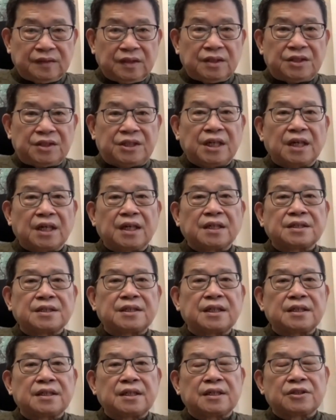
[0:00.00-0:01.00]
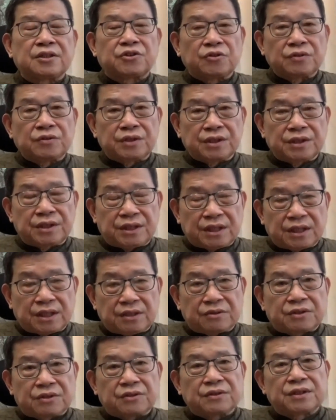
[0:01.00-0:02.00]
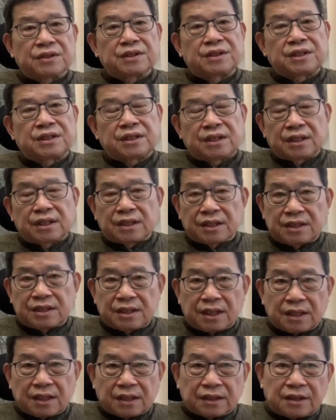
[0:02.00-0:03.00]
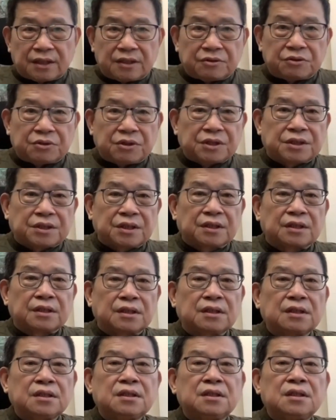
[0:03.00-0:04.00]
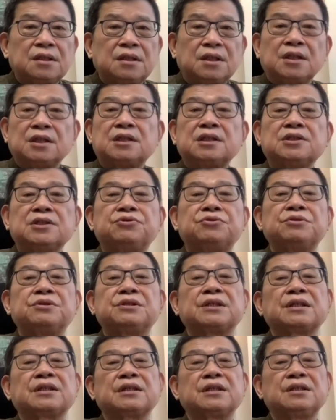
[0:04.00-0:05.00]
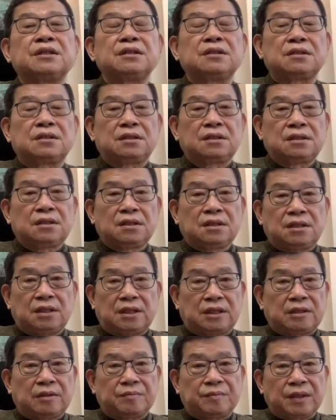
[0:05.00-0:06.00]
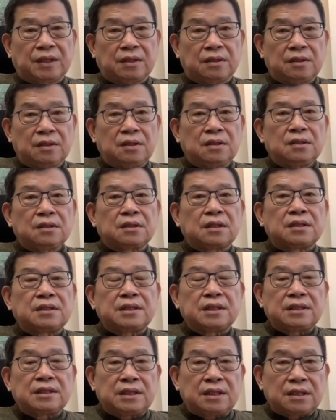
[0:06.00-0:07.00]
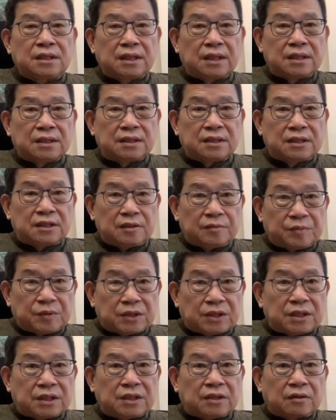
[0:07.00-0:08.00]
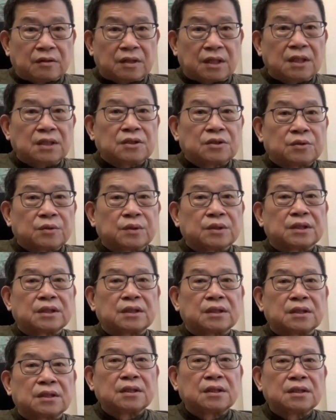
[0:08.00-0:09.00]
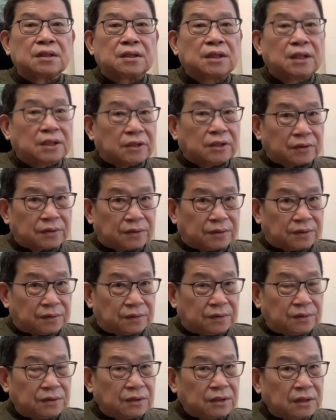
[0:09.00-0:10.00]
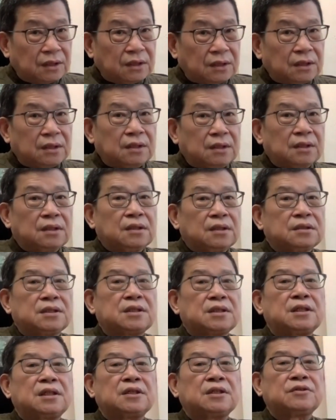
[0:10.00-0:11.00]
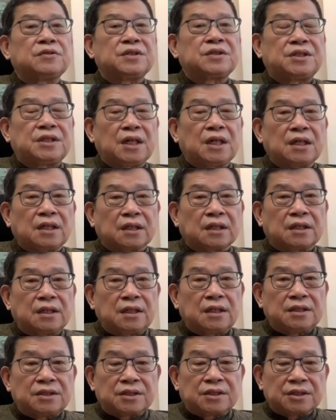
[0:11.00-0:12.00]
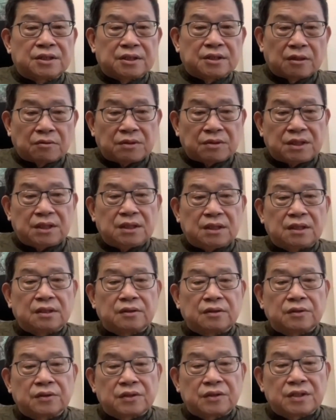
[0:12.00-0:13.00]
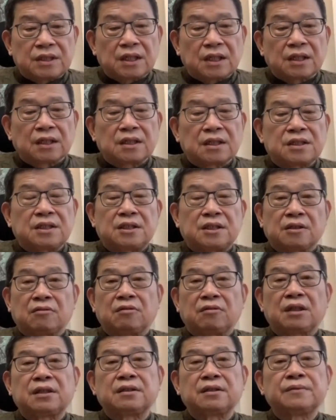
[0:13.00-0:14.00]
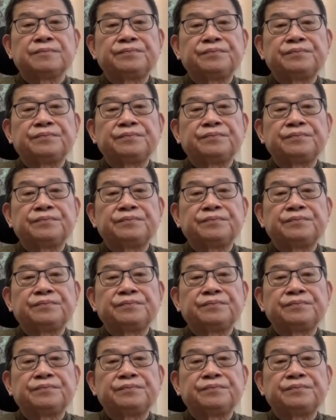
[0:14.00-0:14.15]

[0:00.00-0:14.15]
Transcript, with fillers: 香港现在的中资机构、中资企业在香港的留学生以日俱增，跟以前比，那这些人是不是有更多的认同？这些人对香港的认知、熟悉了，和对香港的喜欢？